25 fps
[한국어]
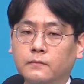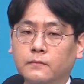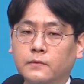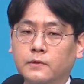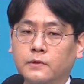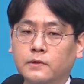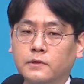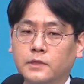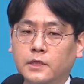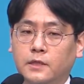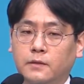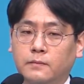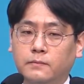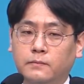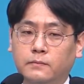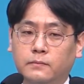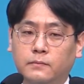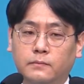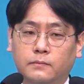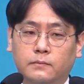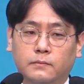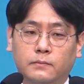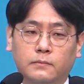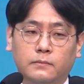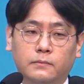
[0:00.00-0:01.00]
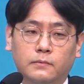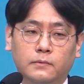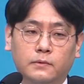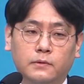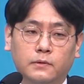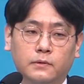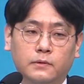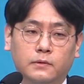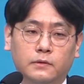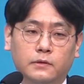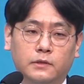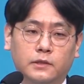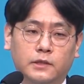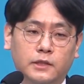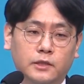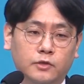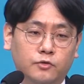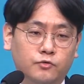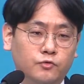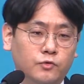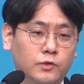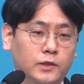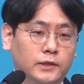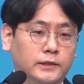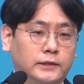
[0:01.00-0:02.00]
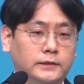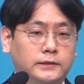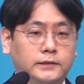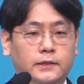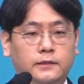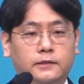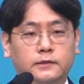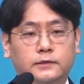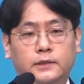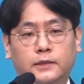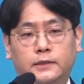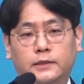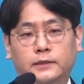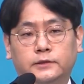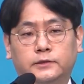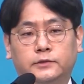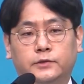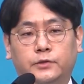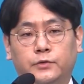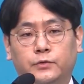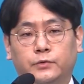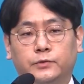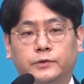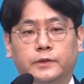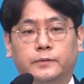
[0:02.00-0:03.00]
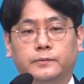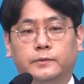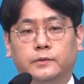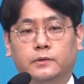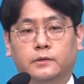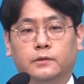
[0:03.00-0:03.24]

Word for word: 참 기구한 인생을 살았어요, 요셉은.